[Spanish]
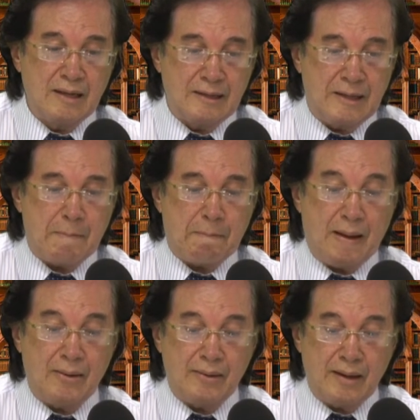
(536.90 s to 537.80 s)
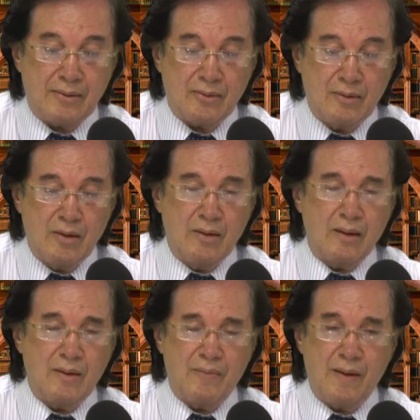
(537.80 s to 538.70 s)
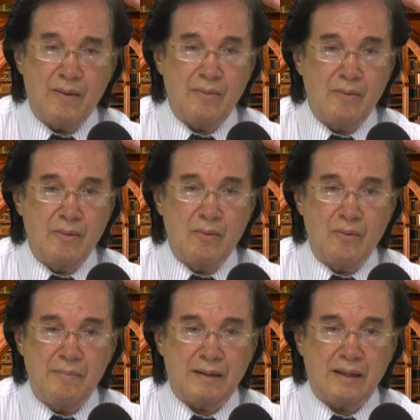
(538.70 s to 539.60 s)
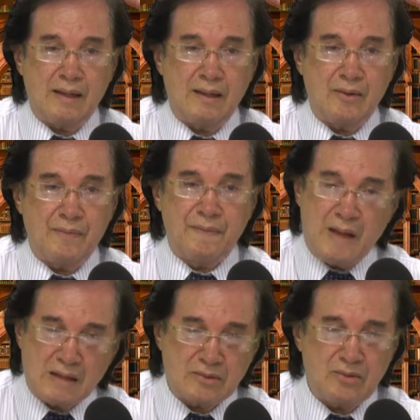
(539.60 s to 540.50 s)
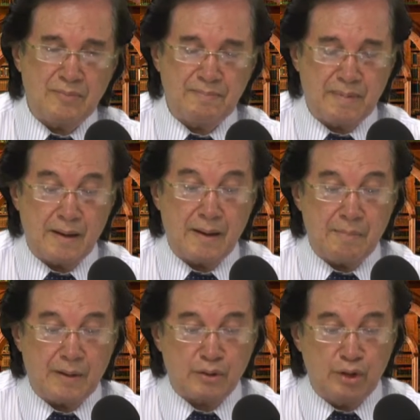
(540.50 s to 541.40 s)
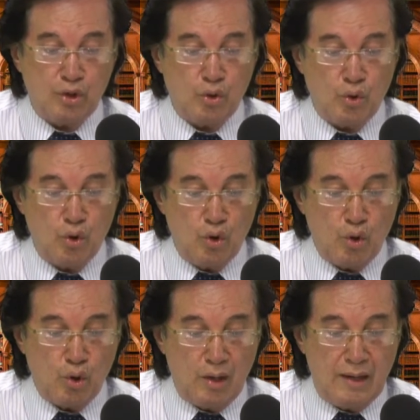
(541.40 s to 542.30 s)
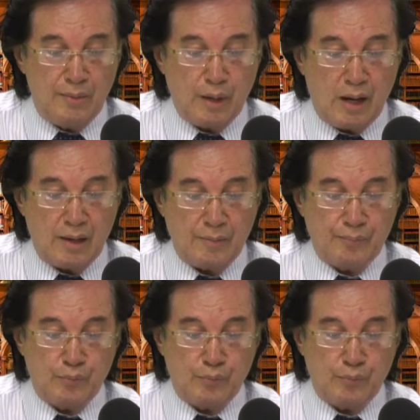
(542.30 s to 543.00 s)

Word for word: de Palo Negro, que fue un verdadero fiasco para el Partido Liberal.